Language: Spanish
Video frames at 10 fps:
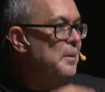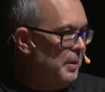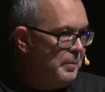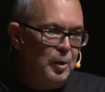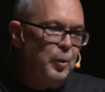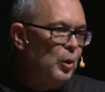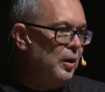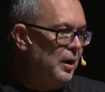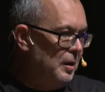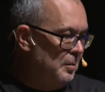primero
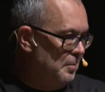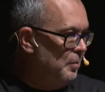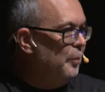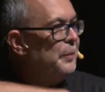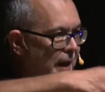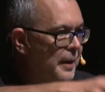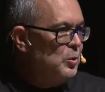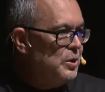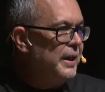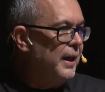por el montaje
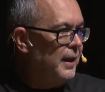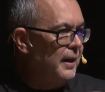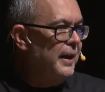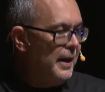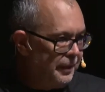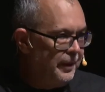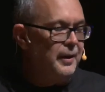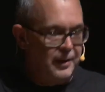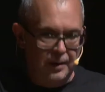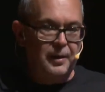musical que
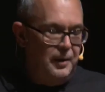hace